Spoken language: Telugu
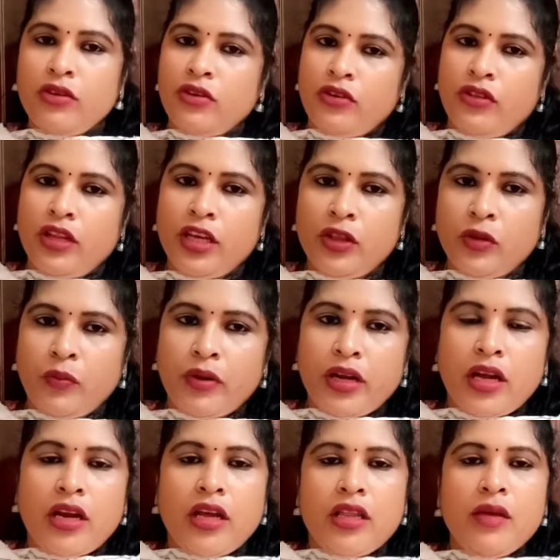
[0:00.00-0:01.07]
ఉంటుంది ఈ దుప్పట
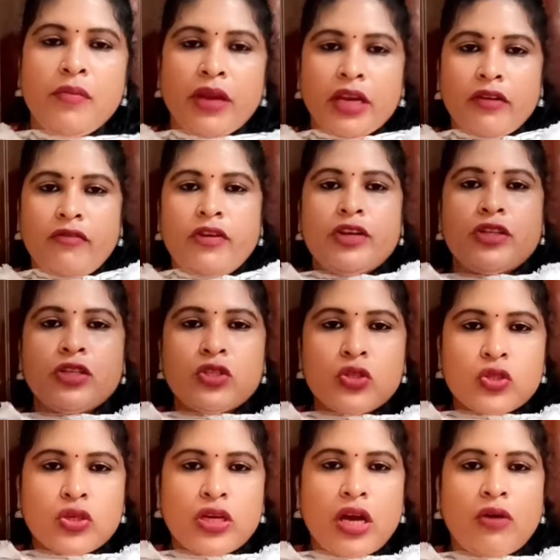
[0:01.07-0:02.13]
అనేది మనకి విత్
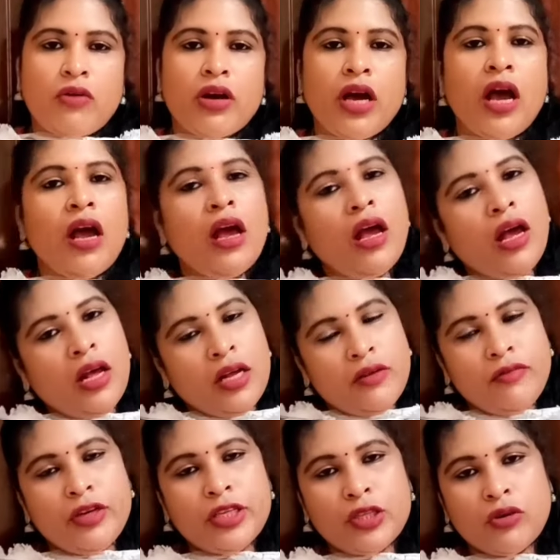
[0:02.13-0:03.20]
చూసుకున్నా కూడా
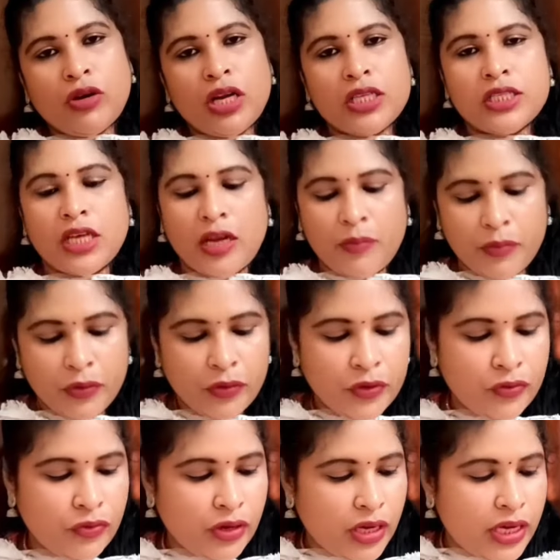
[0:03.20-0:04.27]
విత్ కూడా చాలా
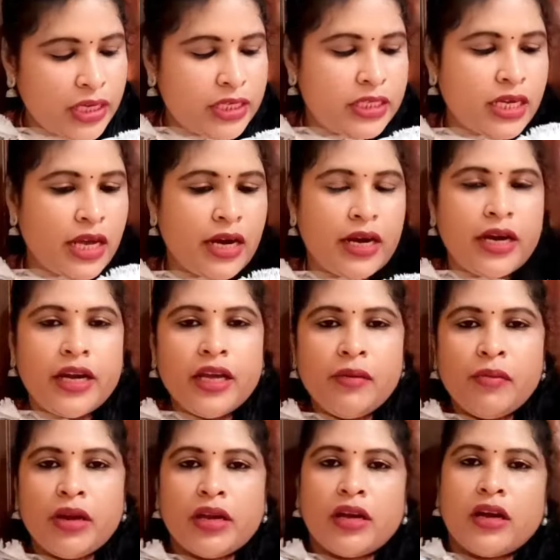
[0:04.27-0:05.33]
బ్యూటిఫుల్గా ఇచ్చారండి
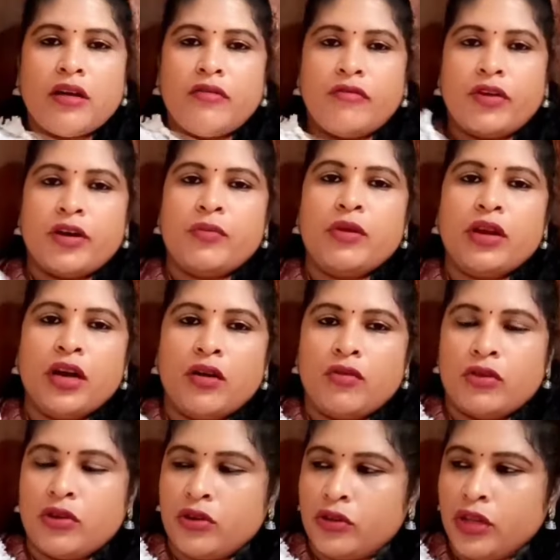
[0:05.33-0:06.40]
మనకి కంఫర్టబుల్గా
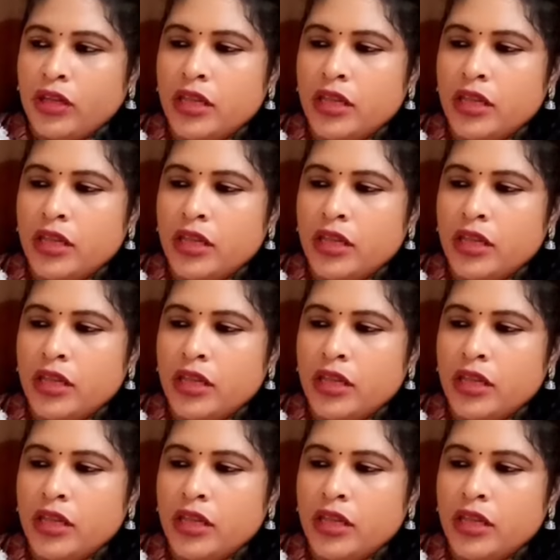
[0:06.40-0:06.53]
ఉంటుంది